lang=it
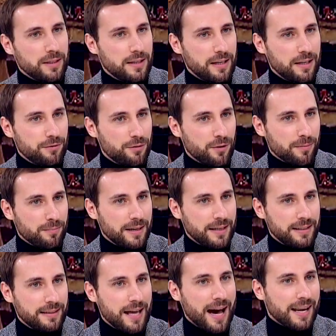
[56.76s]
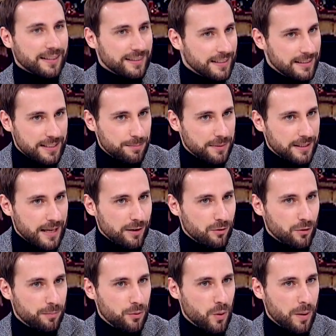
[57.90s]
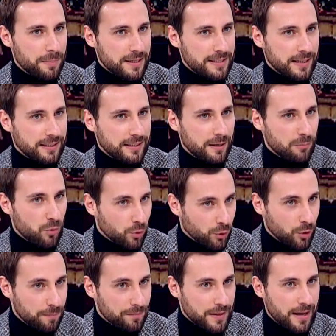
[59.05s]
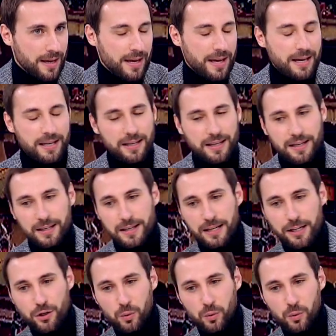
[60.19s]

delle forme d'arte e di spettacolo più apprezzate al mondo. Eh, negli